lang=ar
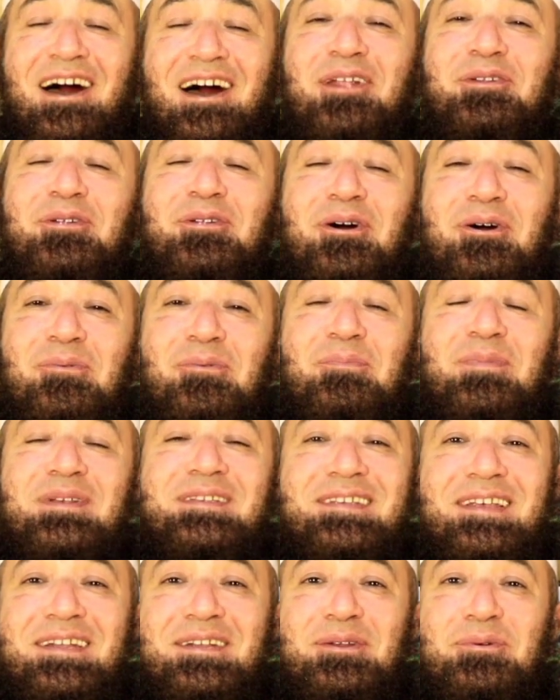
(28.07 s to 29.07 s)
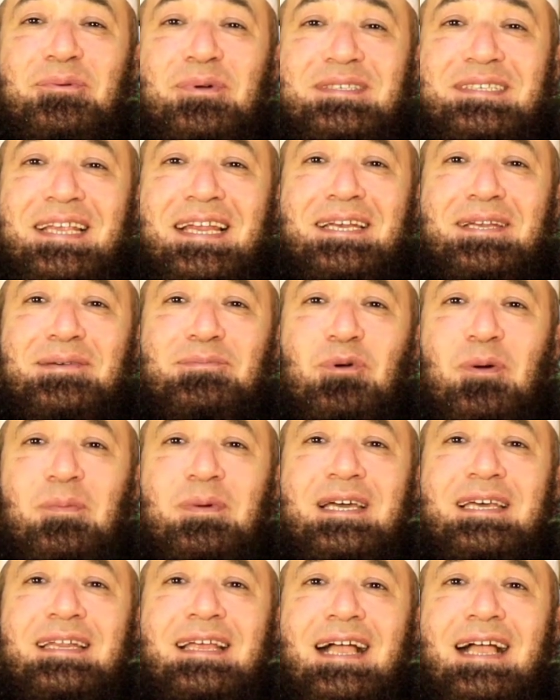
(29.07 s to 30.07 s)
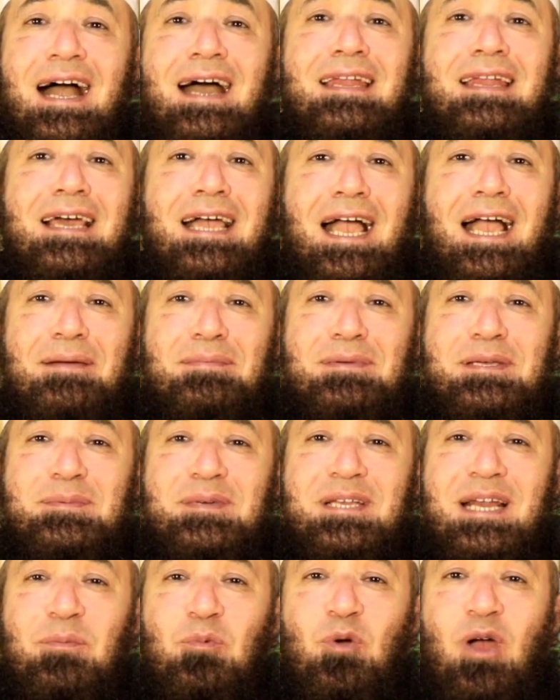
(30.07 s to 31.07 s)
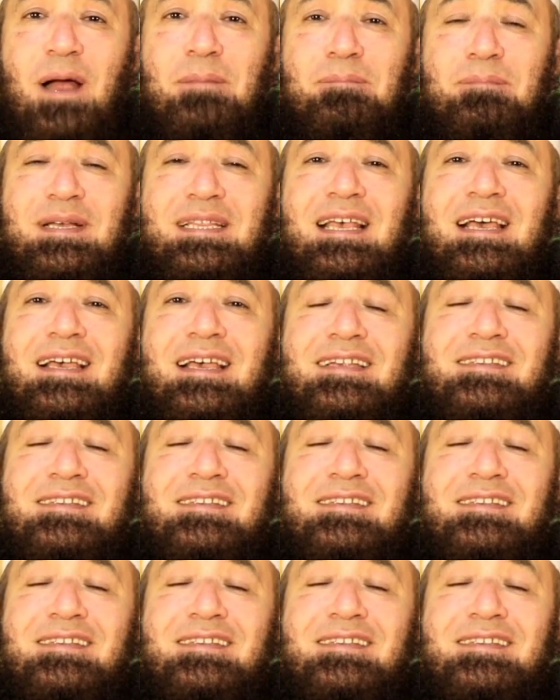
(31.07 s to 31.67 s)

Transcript: اللهم صل وسلم وبارك على حبيبنا محمد